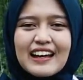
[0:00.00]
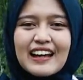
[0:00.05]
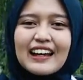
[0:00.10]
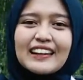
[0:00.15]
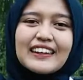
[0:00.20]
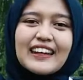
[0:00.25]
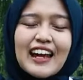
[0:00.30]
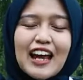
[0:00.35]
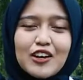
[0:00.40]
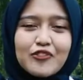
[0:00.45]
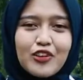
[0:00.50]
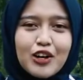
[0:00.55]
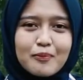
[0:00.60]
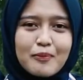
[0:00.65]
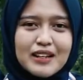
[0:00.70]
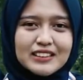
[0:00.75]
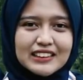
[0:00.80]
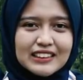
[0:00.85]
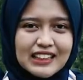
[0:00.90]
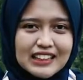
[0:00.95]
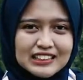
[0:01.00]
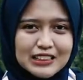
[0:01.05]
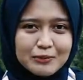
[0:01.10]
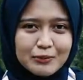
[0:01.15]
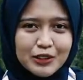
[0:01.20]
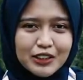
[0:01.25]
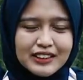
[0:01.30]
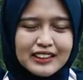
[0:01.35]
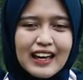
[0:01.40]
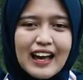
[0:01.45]
Ketiga informasi
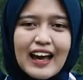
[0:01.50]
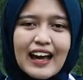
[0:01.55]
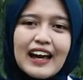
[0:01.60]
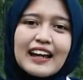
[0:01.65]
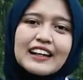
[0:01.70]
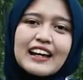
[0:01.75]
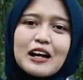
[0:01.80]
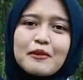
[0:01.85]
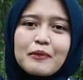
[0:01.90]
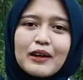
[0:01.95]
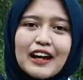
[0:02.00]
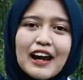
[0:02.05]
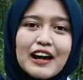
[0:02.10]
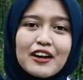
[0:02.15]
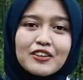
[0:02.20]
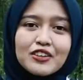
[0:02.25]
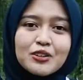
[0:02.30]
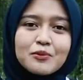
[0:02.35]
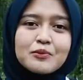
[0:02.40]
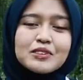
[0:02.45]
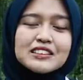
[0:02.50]
tersebut akan kami rangkum